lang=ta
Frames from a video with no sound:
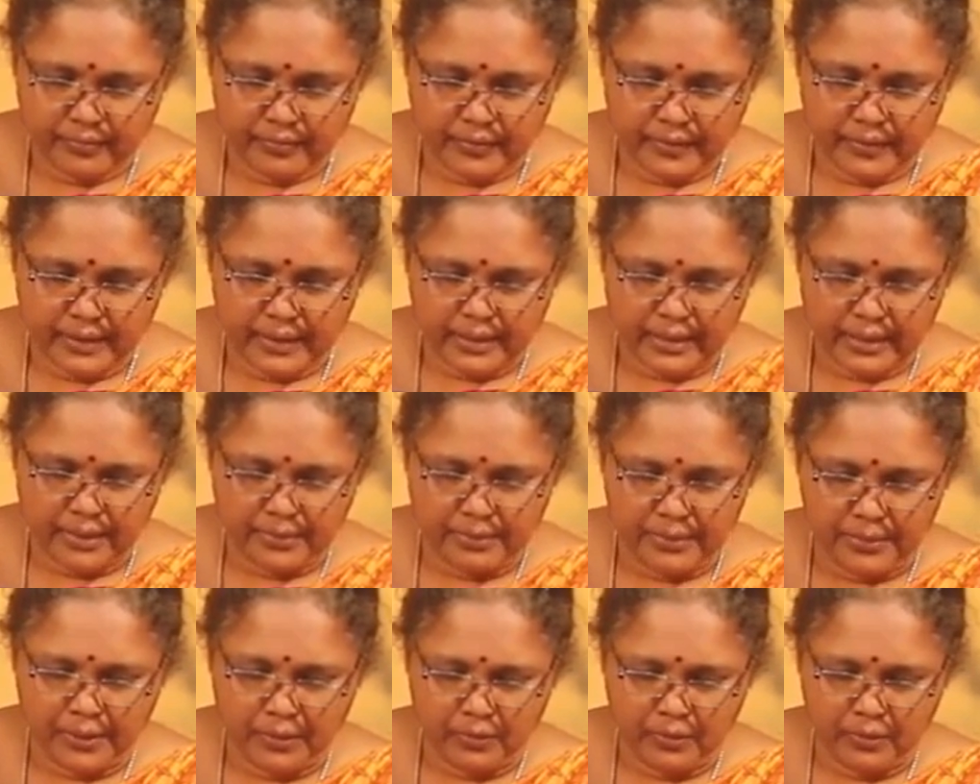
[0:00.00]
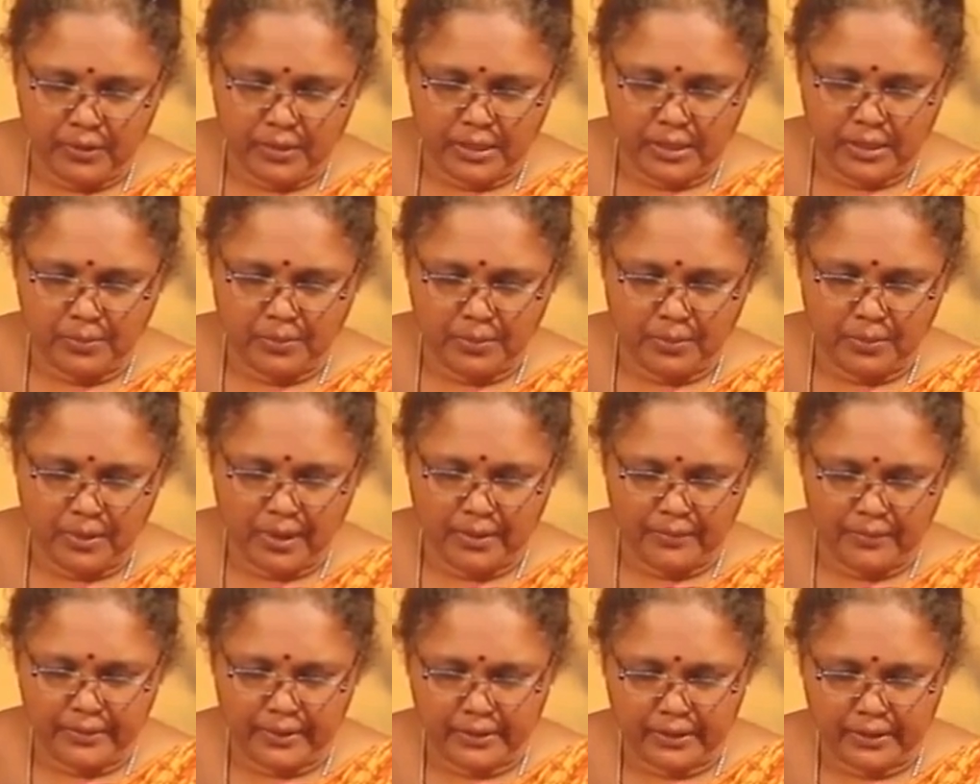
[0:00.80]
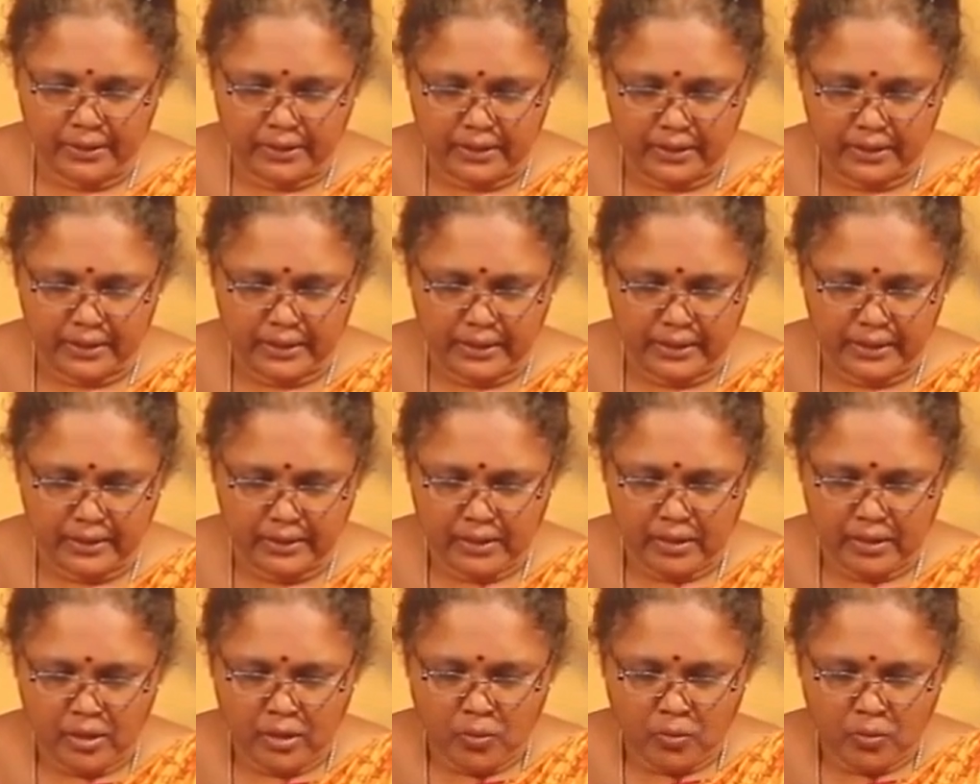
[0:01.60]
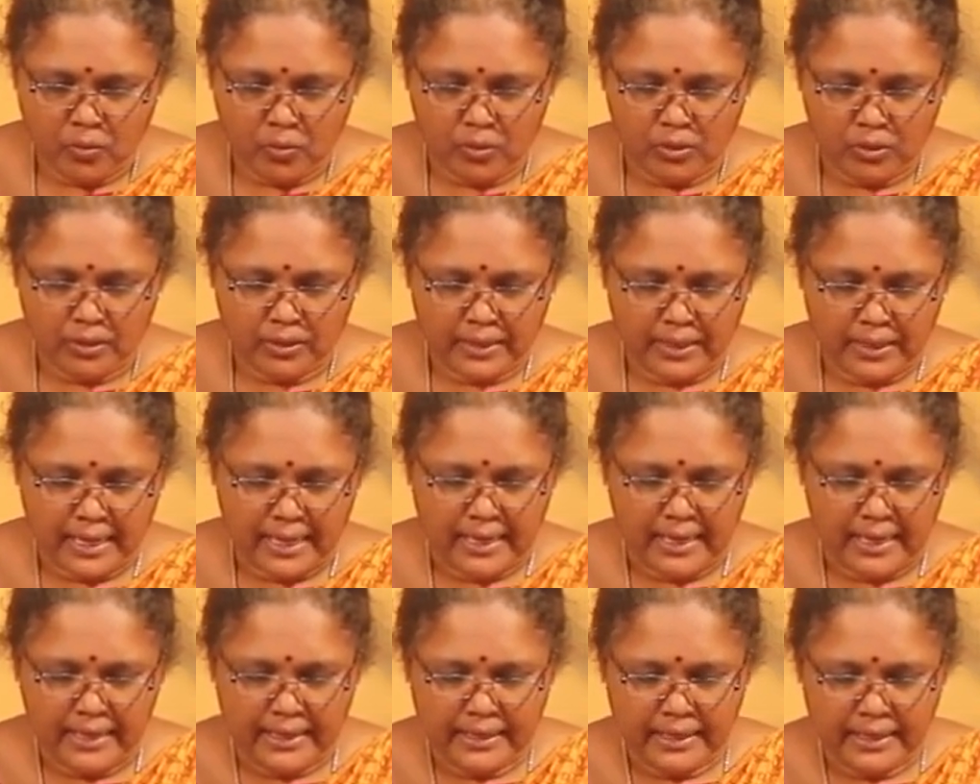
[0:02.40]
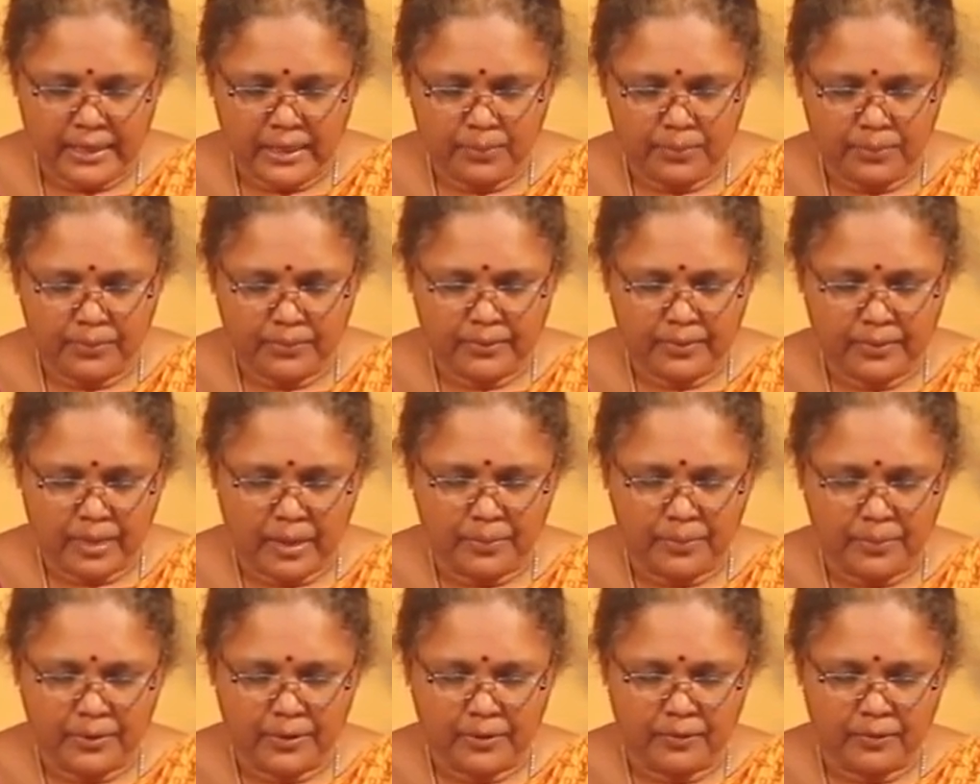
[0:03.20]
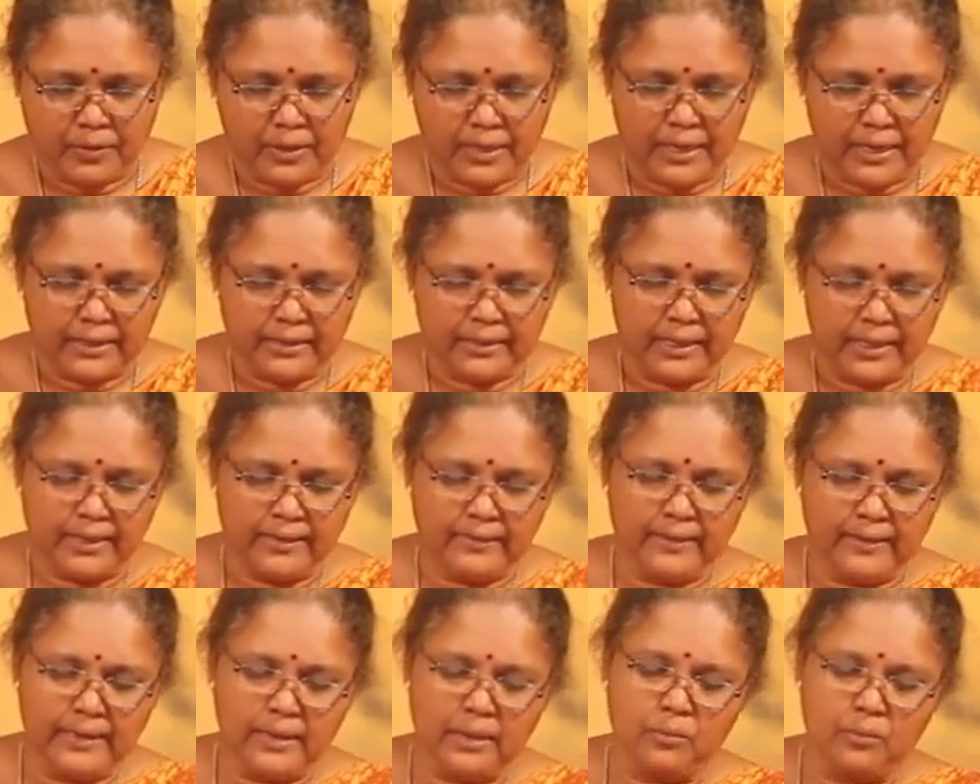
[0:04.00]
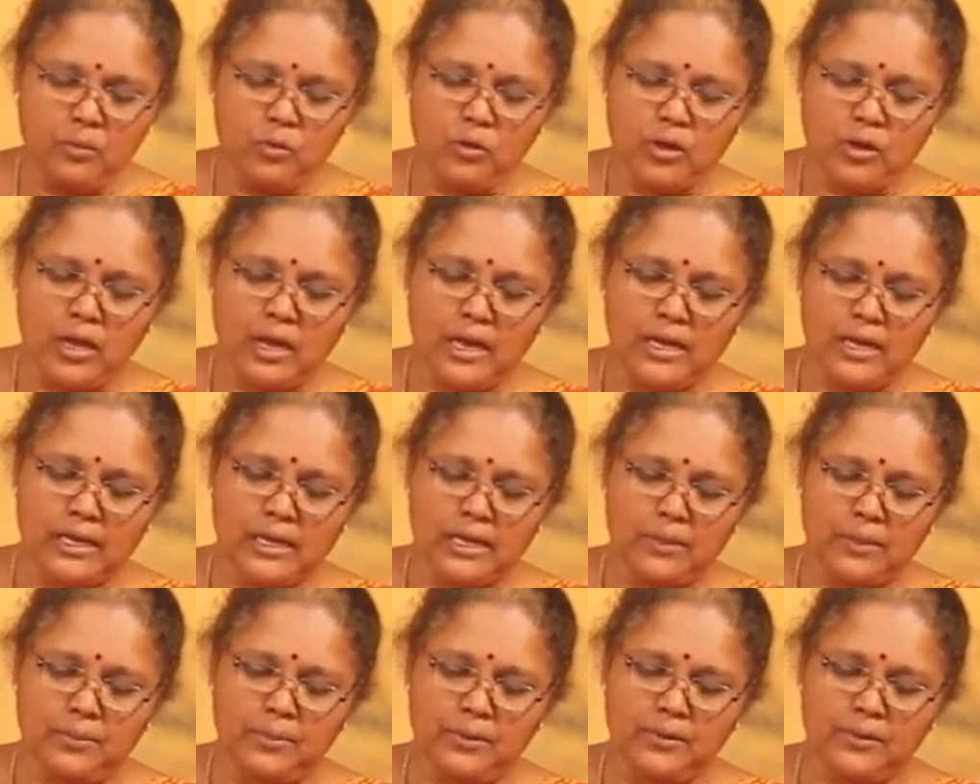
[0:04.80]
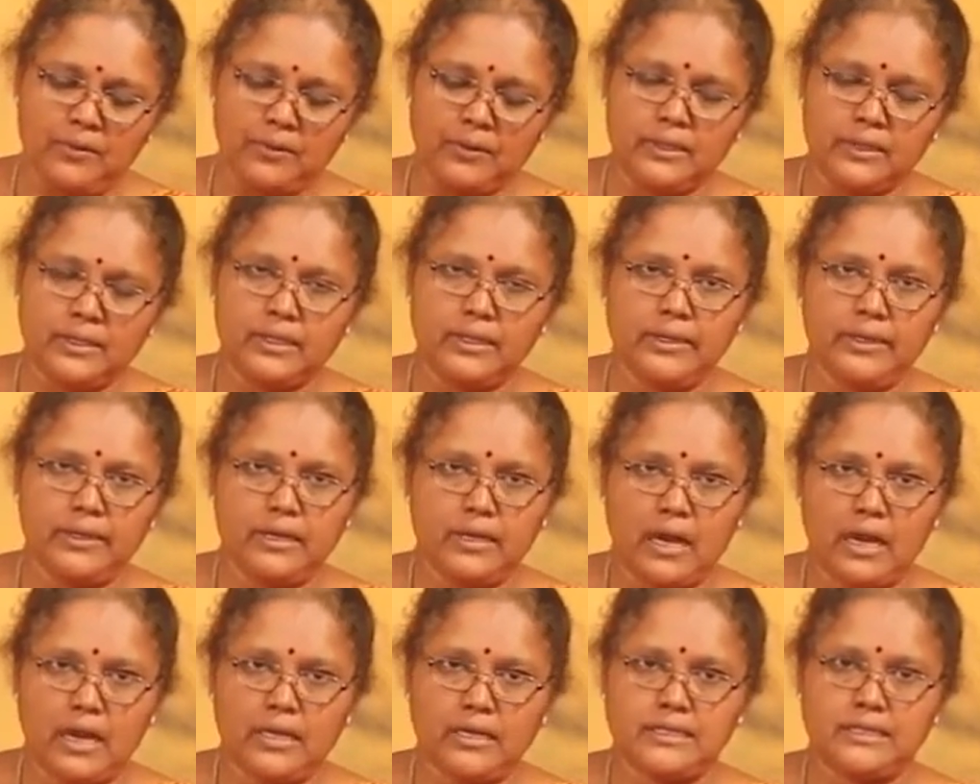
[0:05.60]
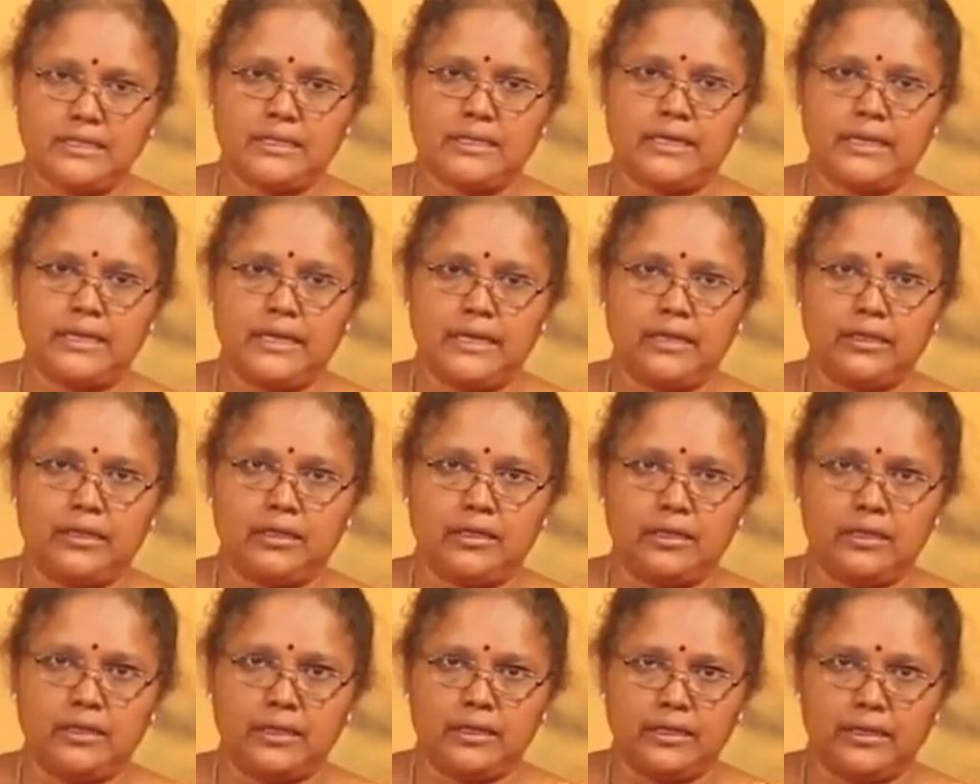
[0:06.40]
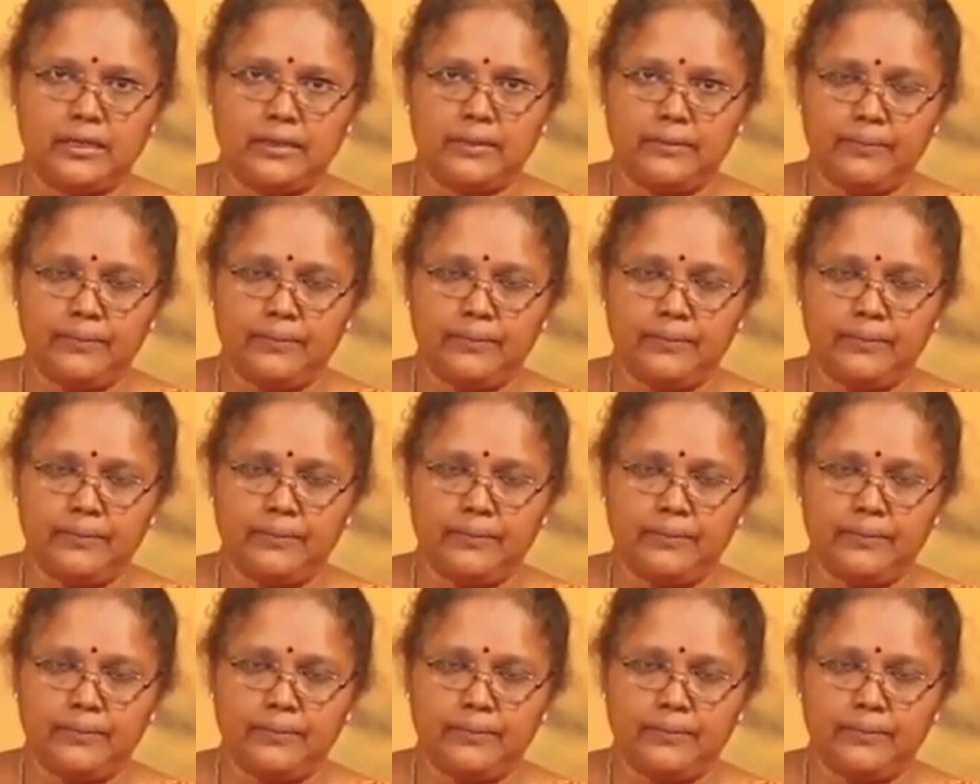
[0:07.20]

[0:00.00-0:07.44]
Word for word: இந்த கப்பில் ஒரு கப்பு மாவு எடுத்துக்கோங்க உங்களுக்கு நல்ல இனிப்பு சாப்பிட்றவங்களா இருந்தால் இதில் முக்கால் கப்புக்கு வந்து நாட்டு சர்க்கரை எடுத்துக்கோங்க